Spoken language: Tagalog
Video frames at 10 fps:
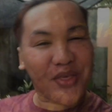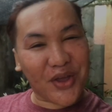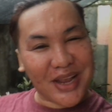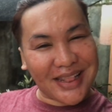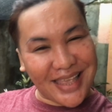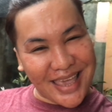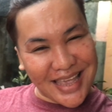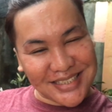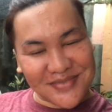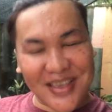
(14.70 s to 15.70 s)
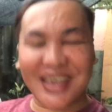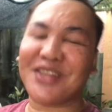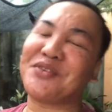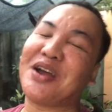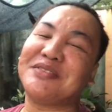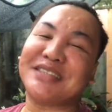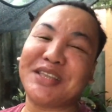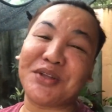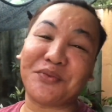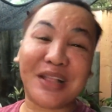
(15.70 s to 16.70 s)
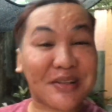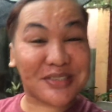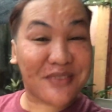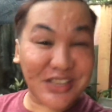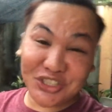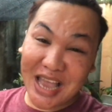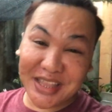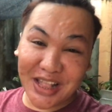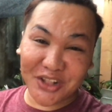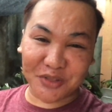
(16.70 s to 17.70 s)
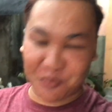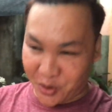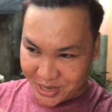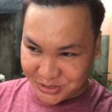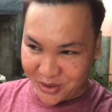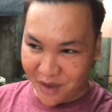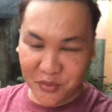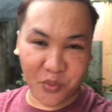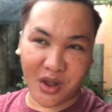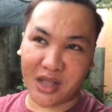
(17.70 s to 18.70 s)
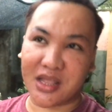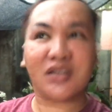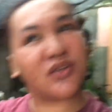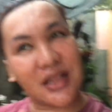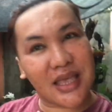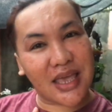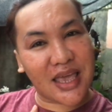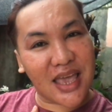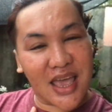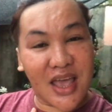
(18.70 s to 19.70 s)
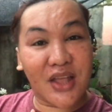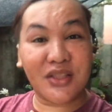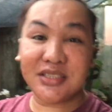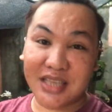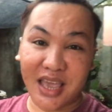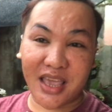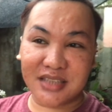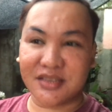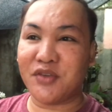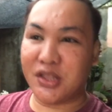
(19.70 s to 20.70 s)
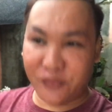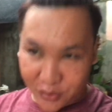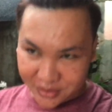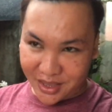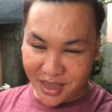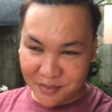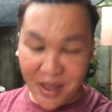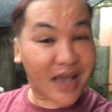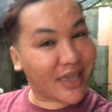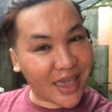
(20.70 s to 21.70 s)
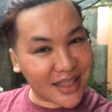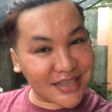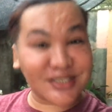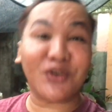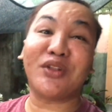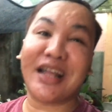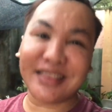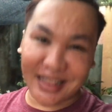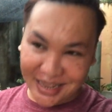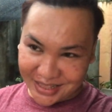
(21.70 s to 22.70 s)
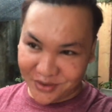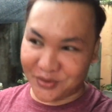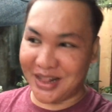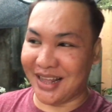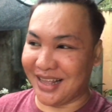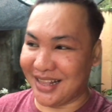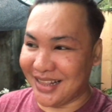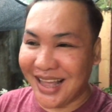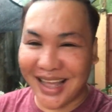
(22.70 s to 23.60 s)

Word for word: darling! It's me again, Raul Sanicon. Welcome to my channel. Good morning to everyone. Actually, today is a beautiful day. Bakit? Kasi ulan talaga ng ulan.